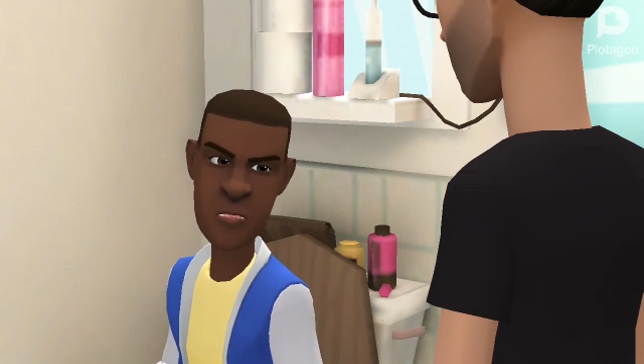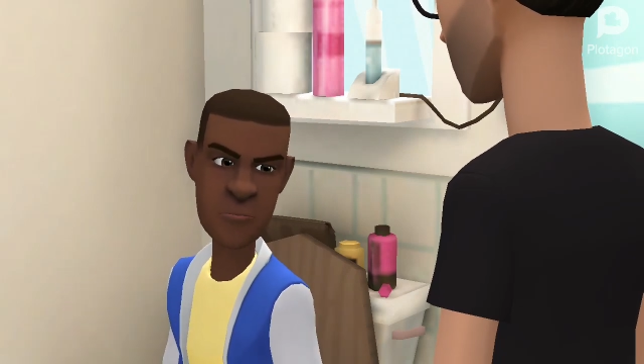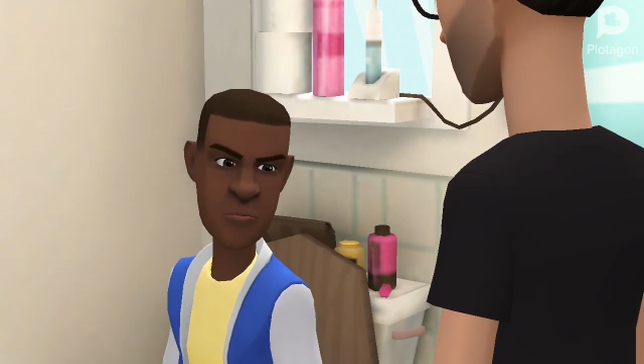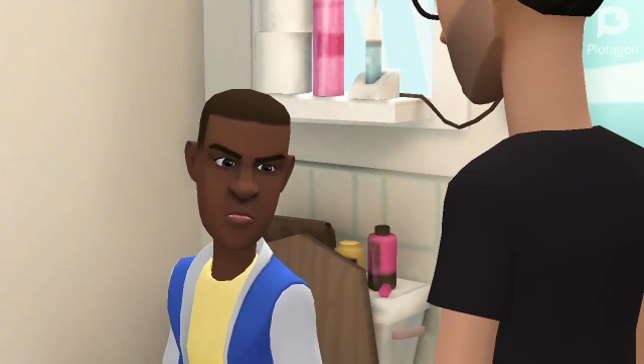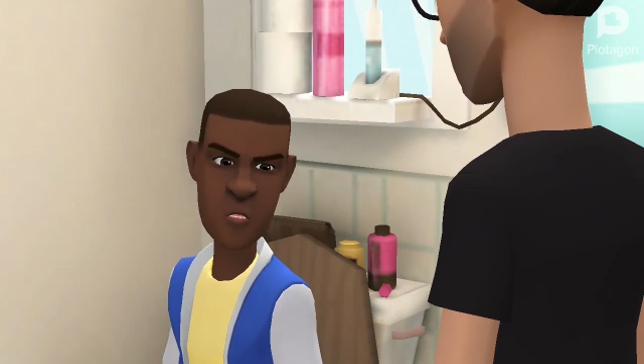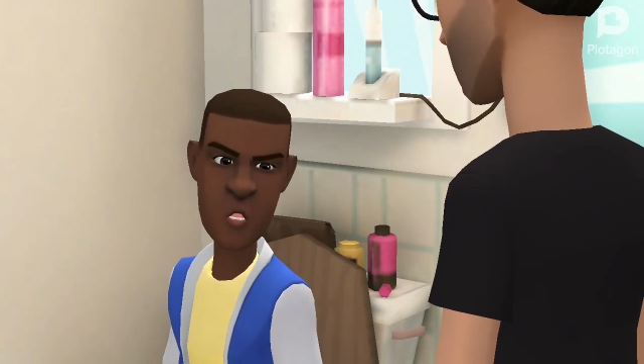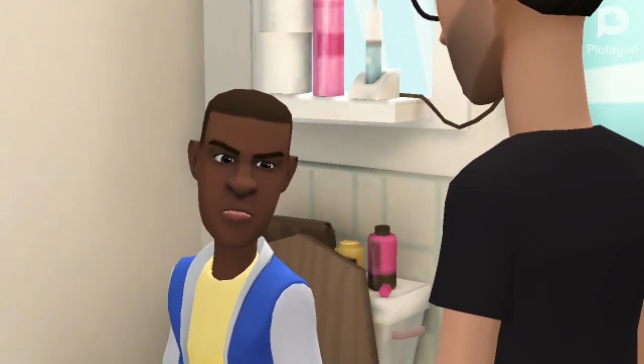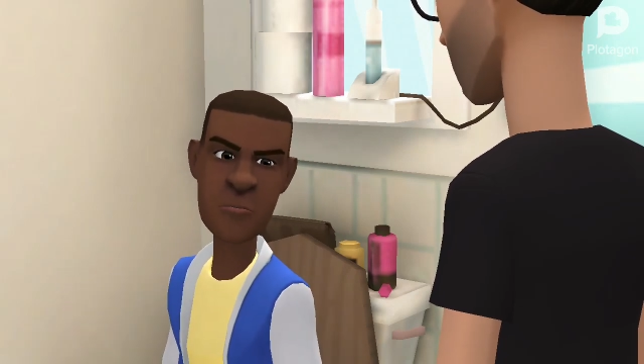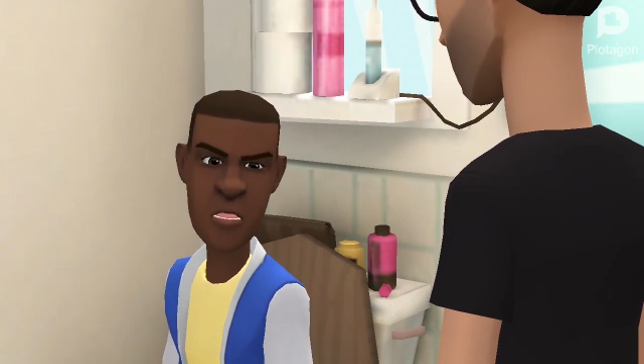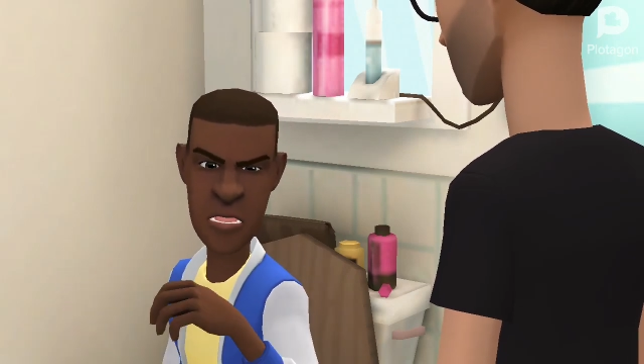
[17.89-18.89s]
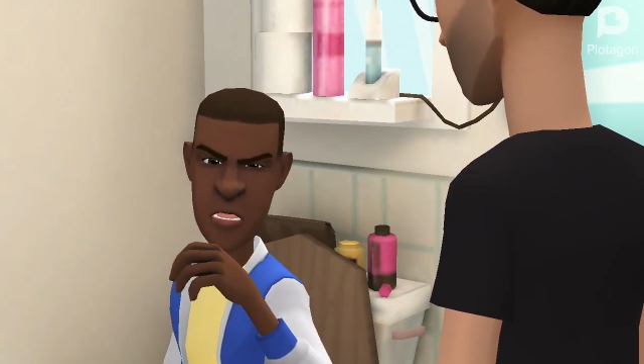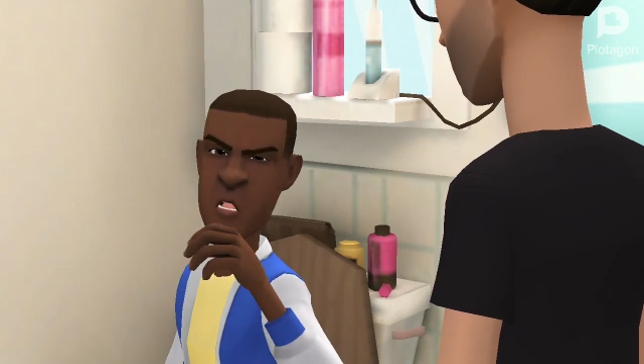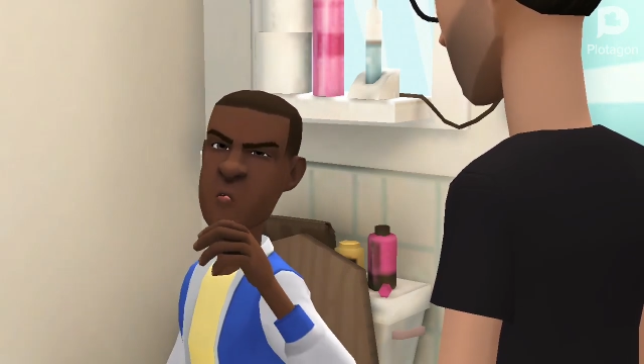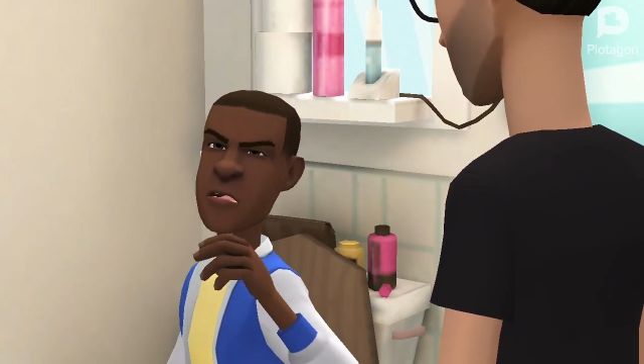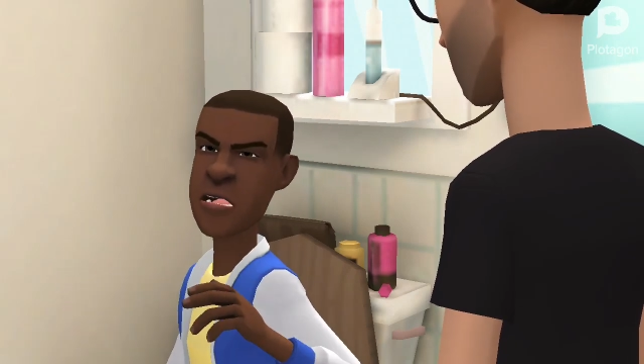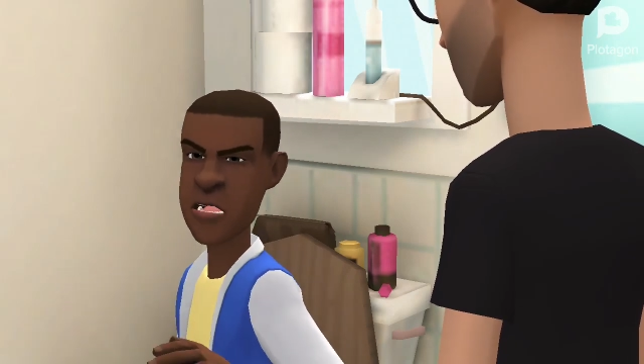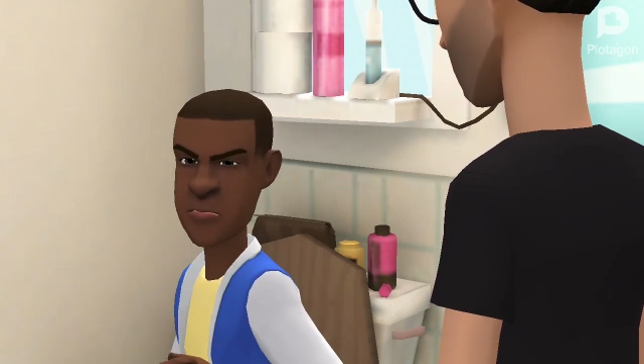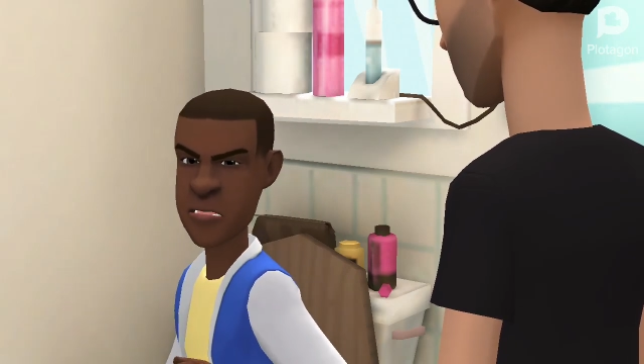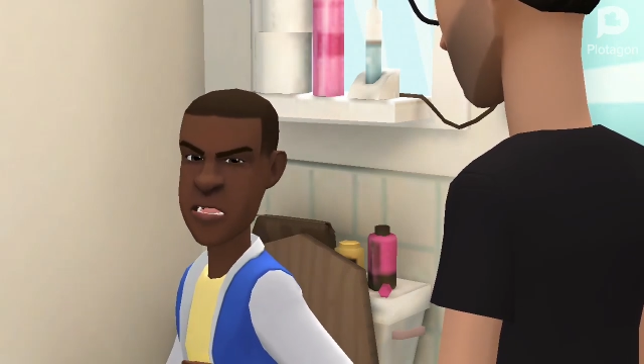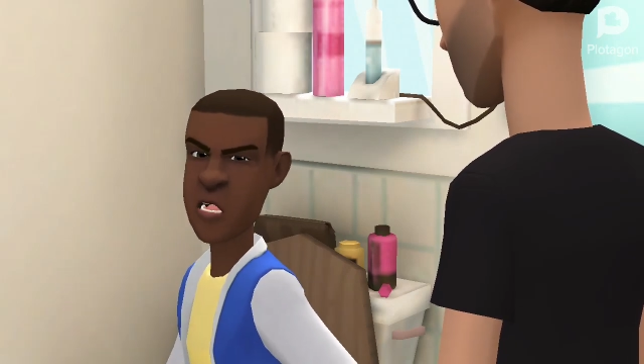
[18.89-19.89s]
तू मुझे कह रहा है बाहर घूमने
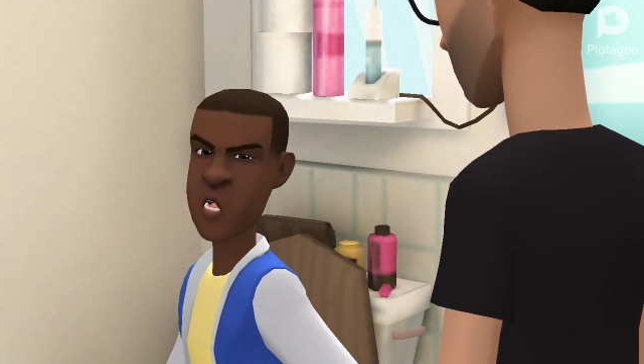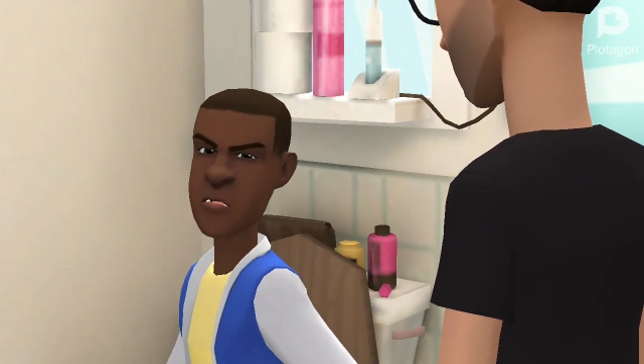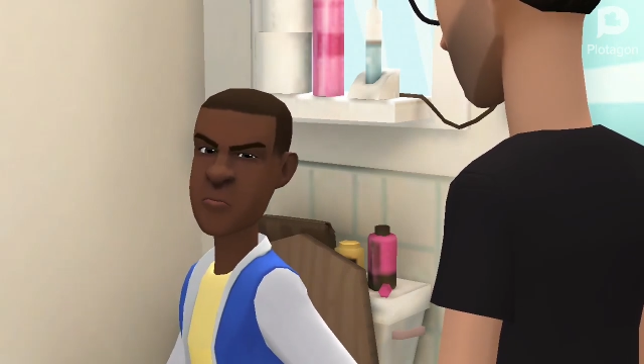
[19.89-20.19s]
चलते हैं